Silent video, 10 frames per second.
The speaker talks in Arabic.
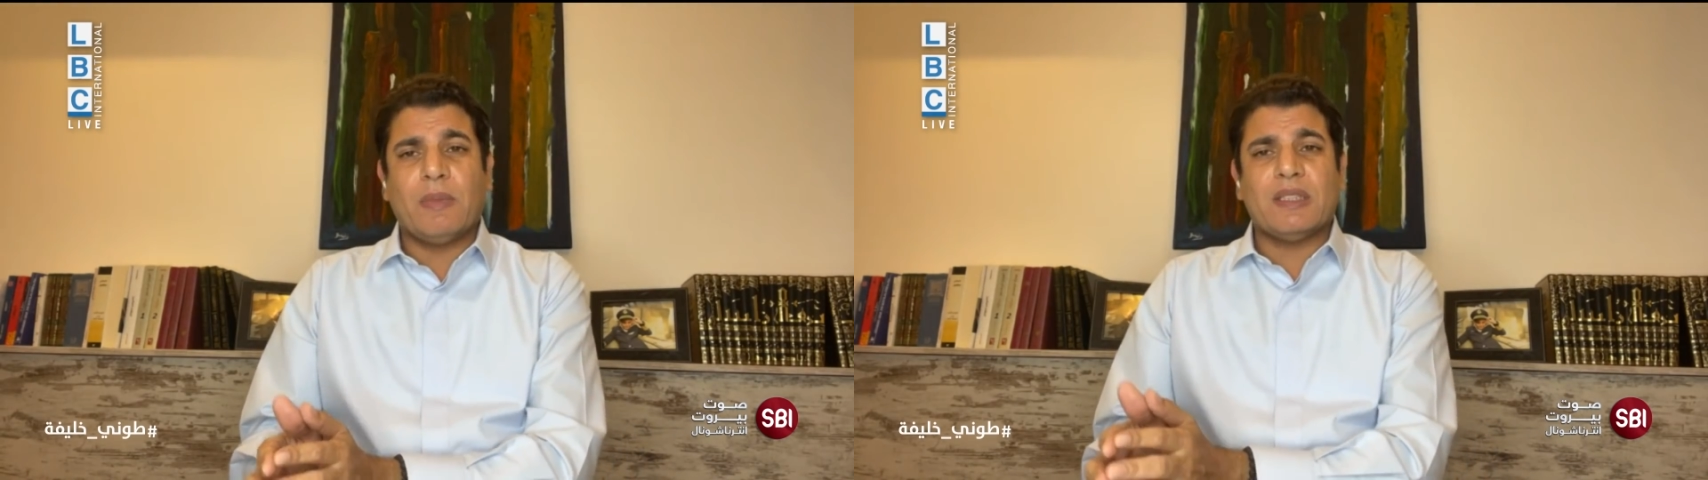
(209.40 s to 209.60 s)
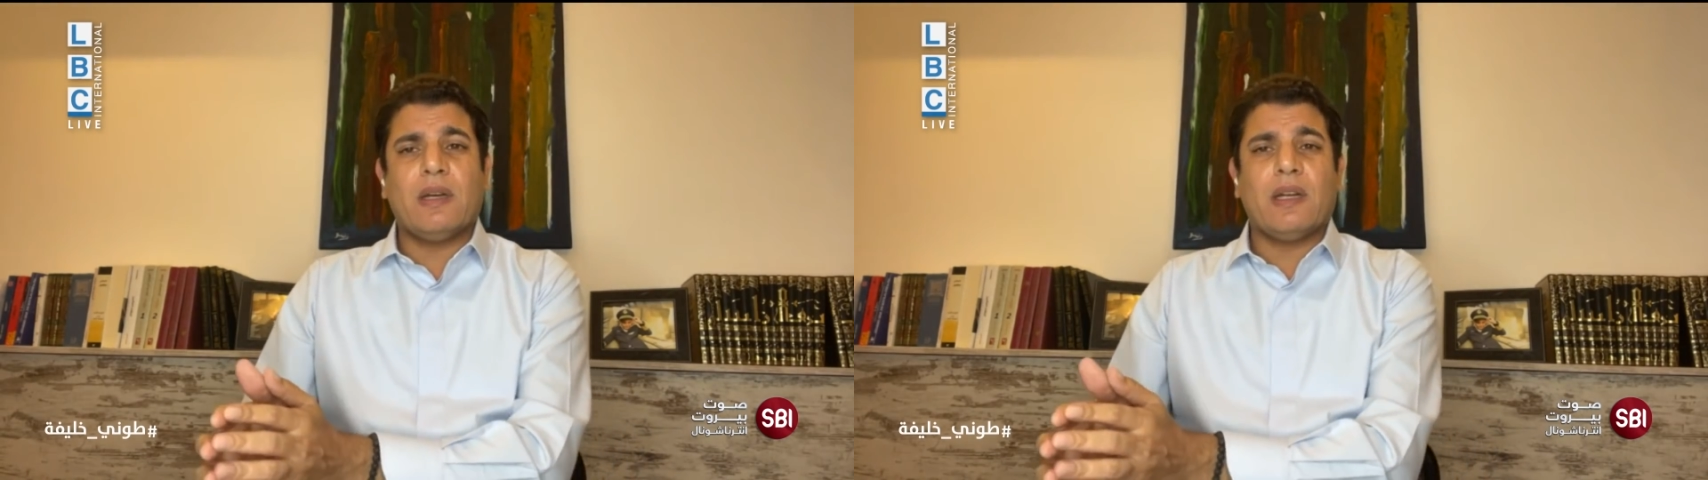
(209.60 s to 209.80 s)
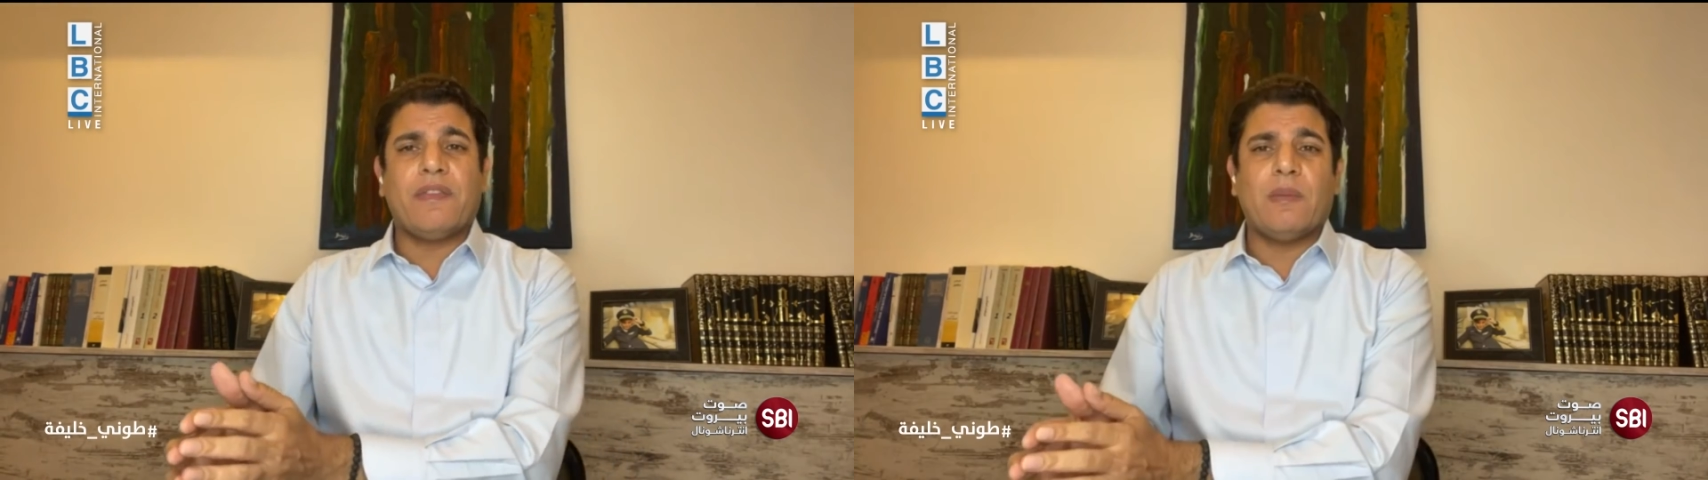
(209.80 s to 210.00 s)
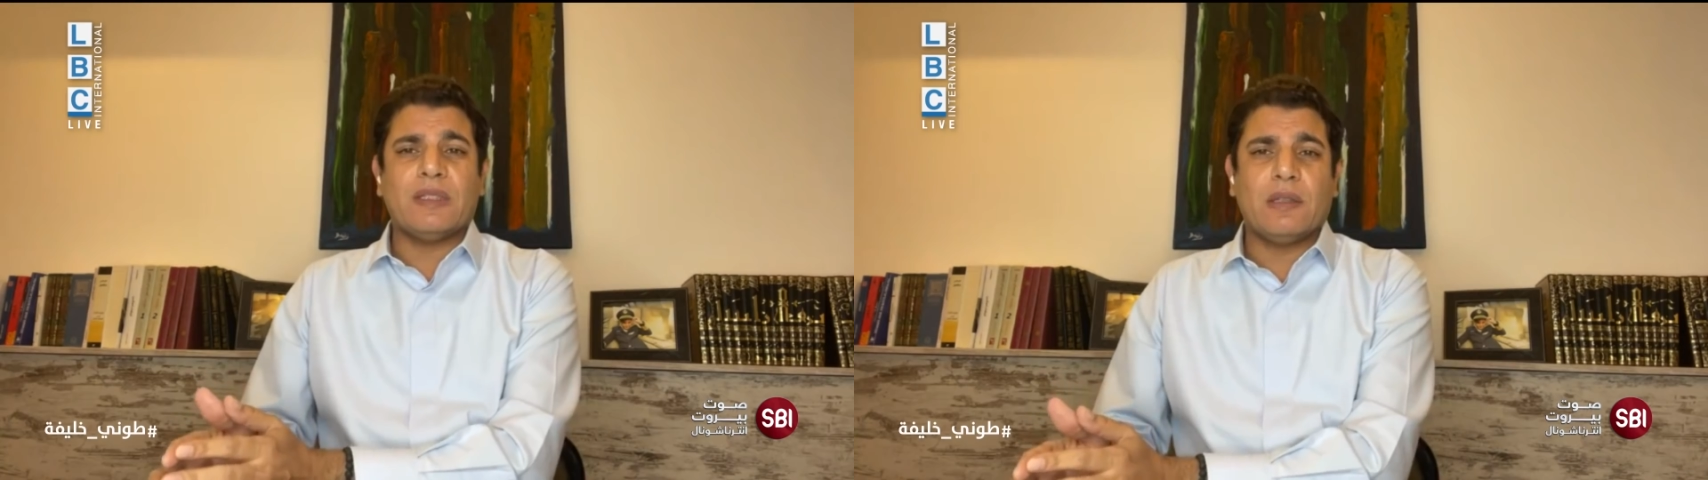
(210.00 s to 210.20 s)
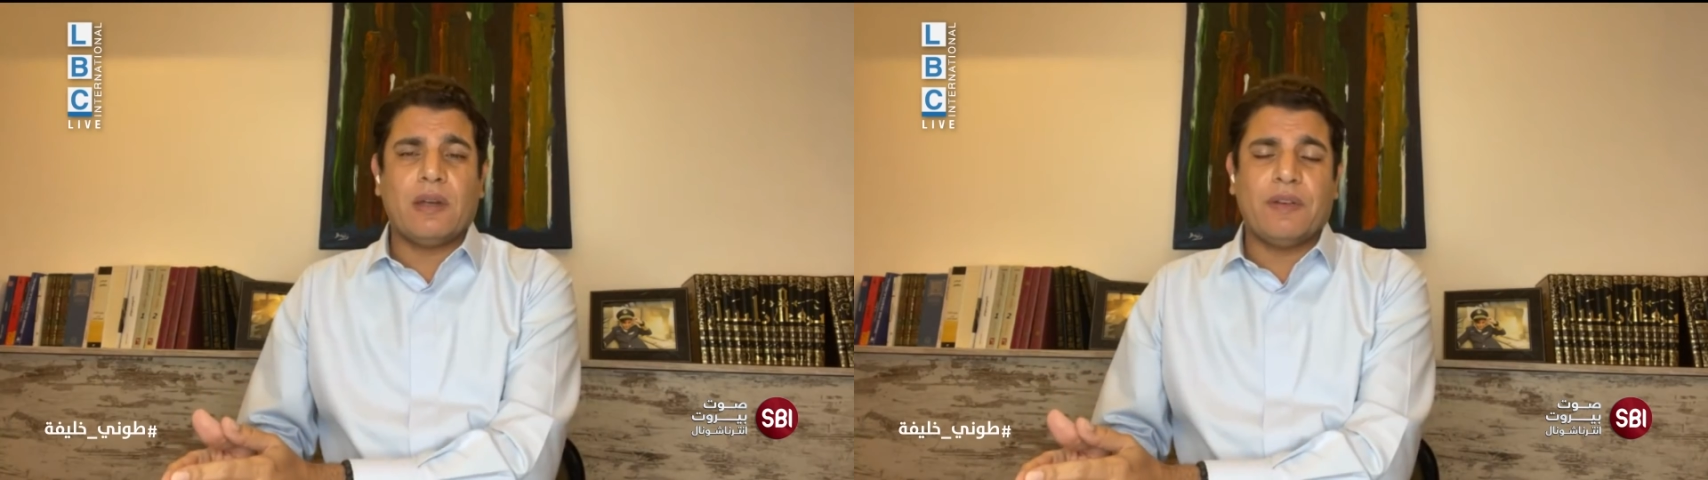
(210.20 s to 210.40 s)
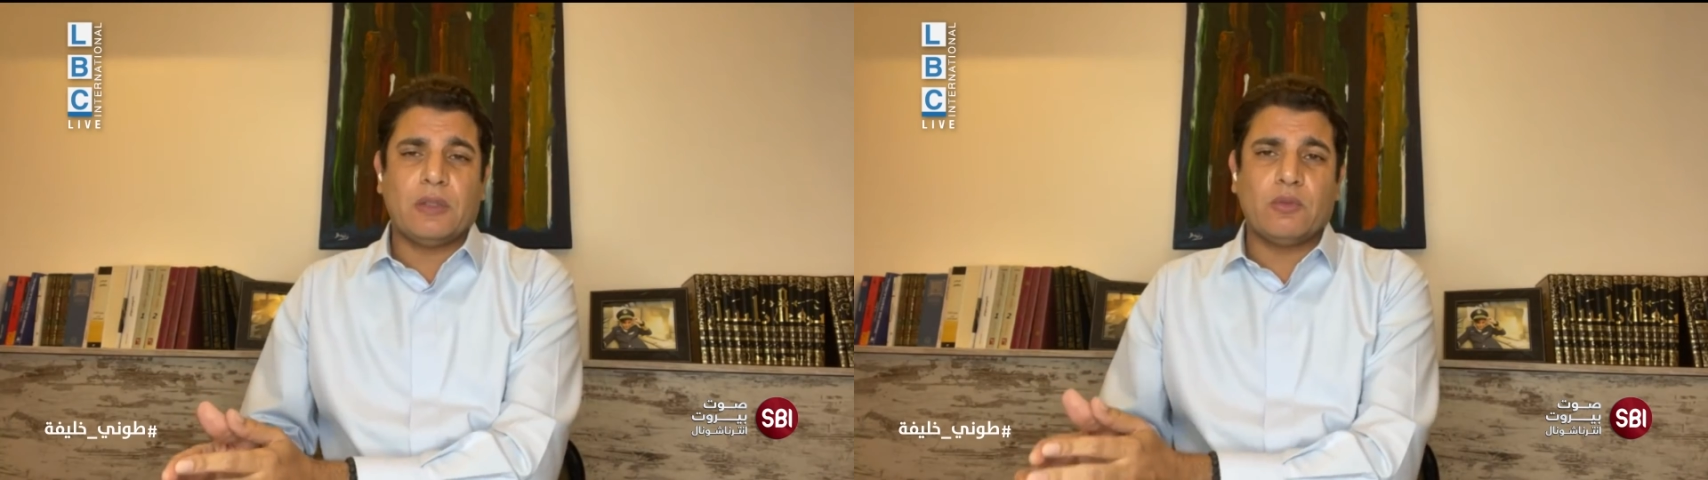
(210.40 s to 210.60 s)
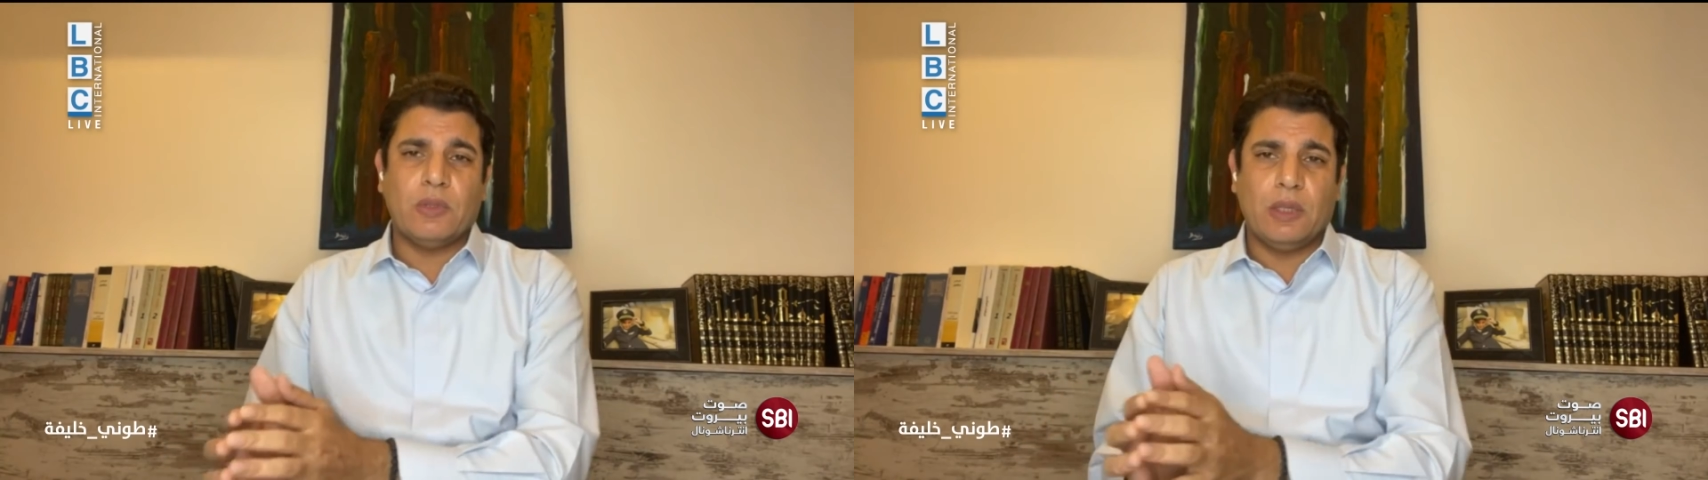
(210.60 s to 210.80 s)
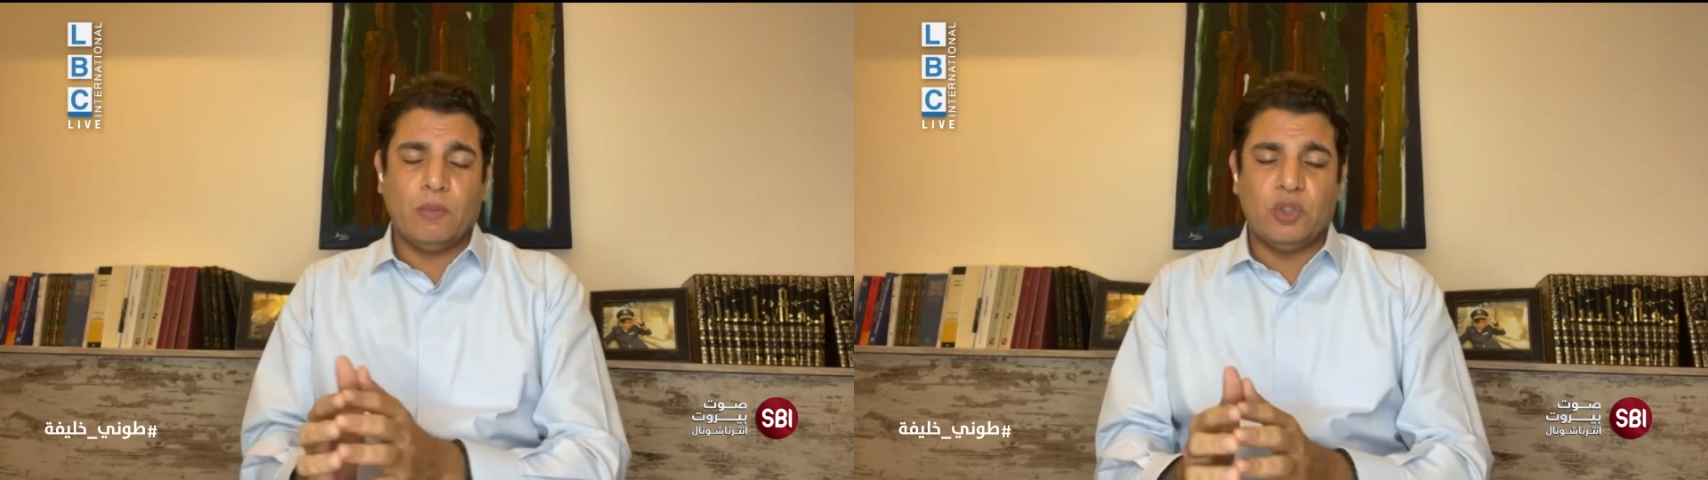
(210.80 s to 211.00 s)
للمصارف، المصارف
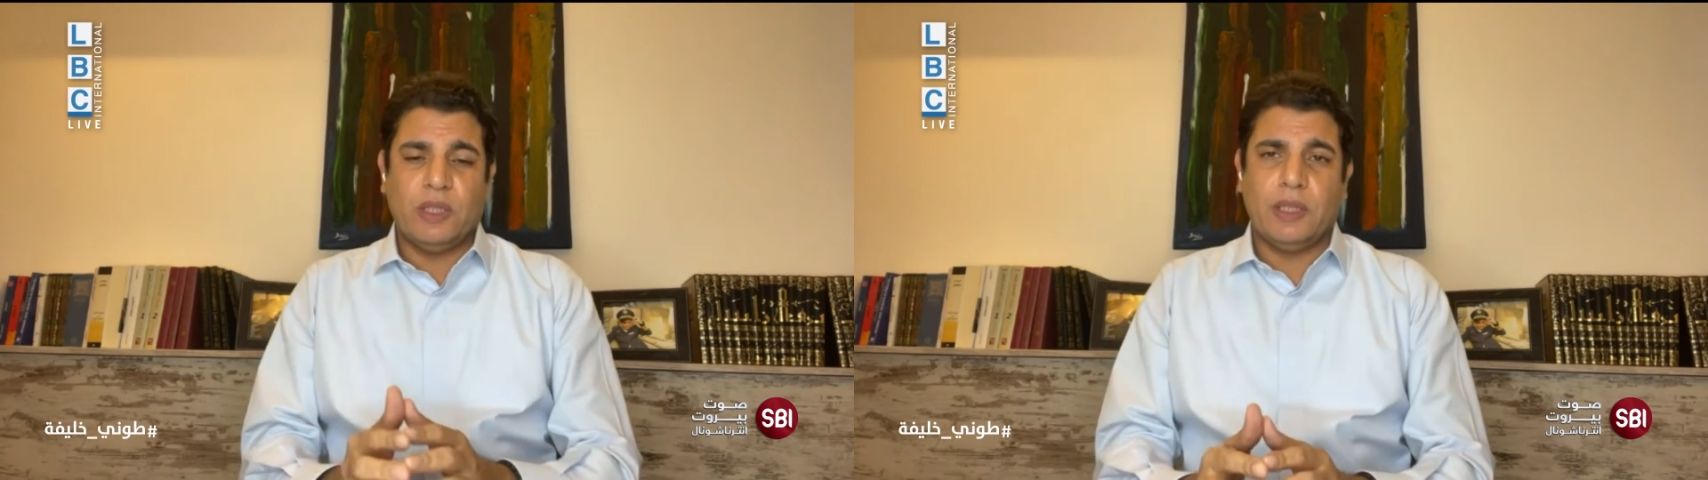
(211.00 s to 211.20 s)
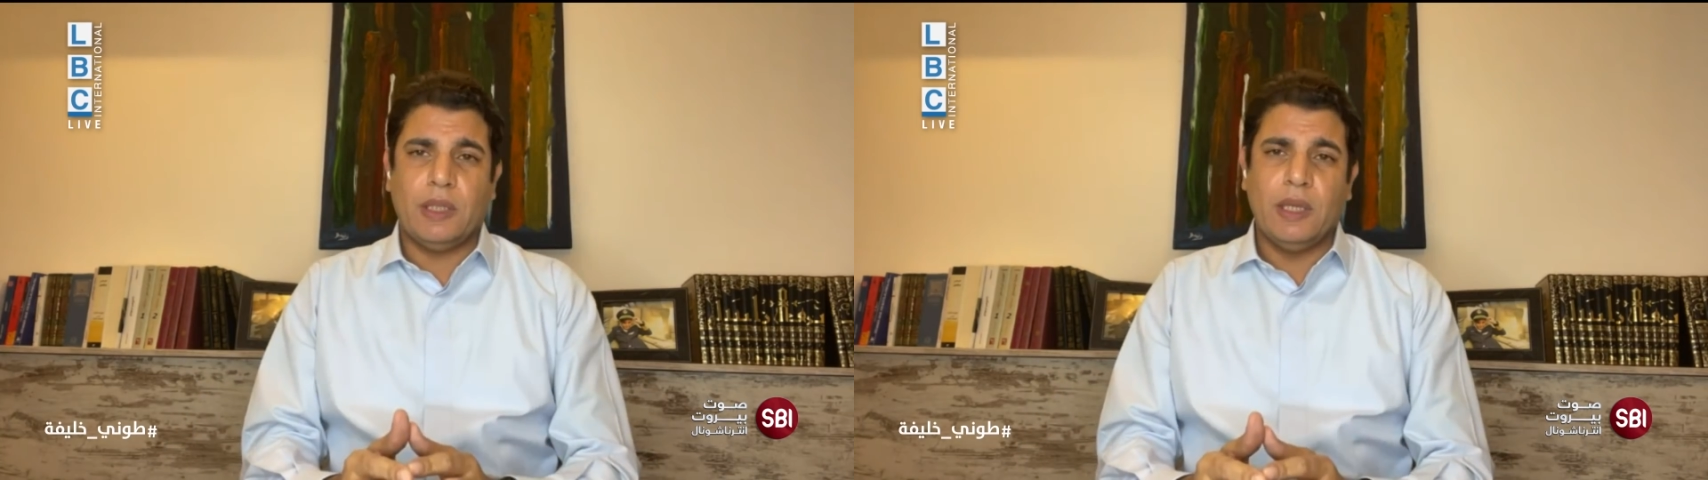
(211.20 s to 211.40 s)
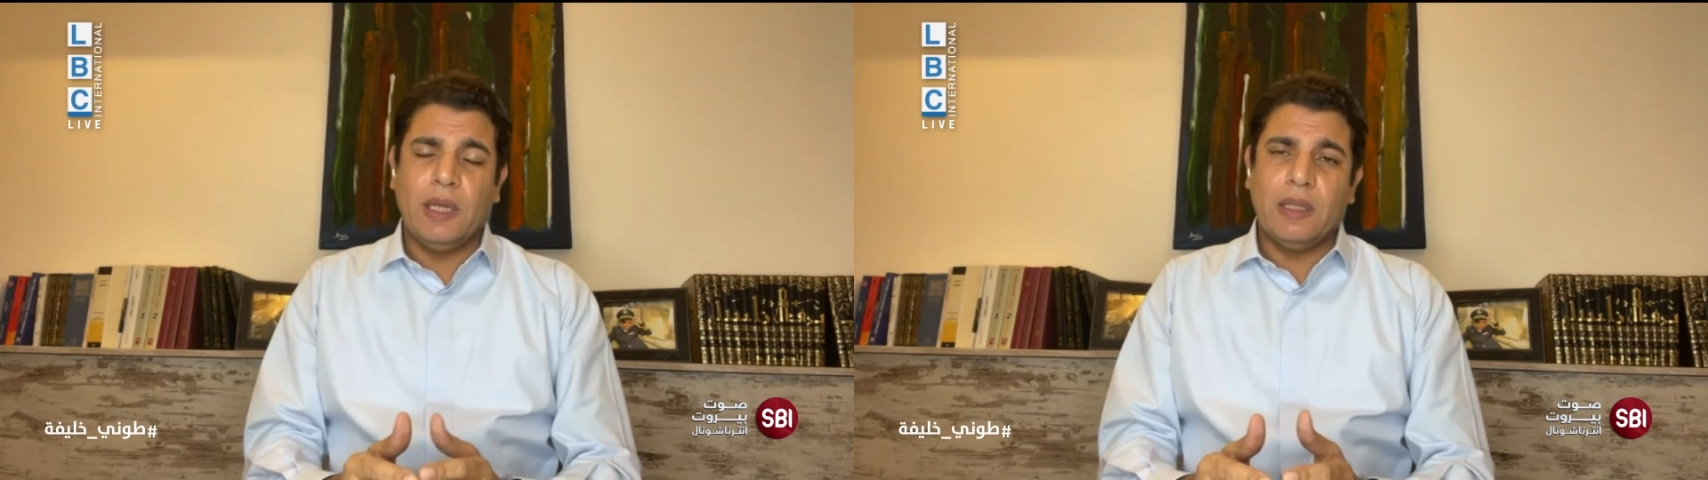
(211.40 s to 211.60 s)
يعطون للمودعين،